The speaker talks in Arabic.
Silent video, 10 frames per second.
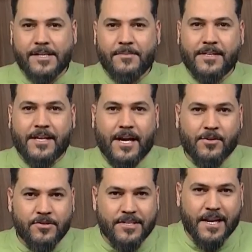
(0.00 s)
مالته راح
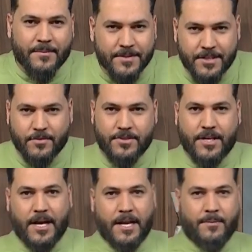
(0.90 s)
تكون سهله بسيطه
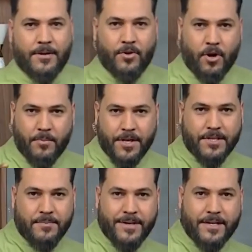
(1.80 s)
وسريعه العمل نوع من
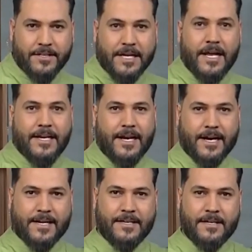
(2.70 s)
التمن الايطالي
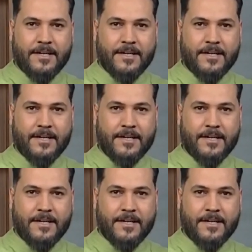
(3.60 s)
لكن